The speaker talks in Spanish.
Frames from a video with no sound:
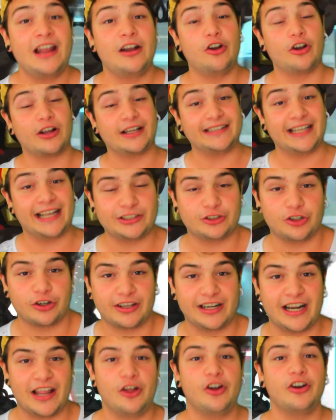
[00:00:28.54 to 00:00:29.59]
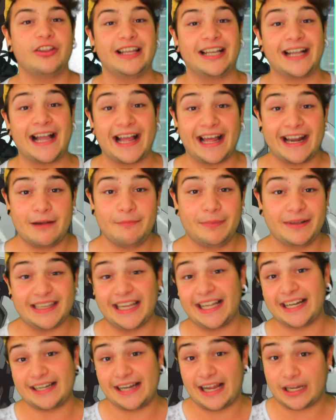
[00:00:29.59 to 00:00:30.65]
Los que tengáis ordenador, descargar el
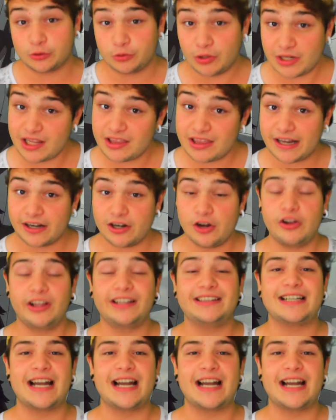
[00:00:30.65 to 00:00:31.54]
PTR, actualizarlo y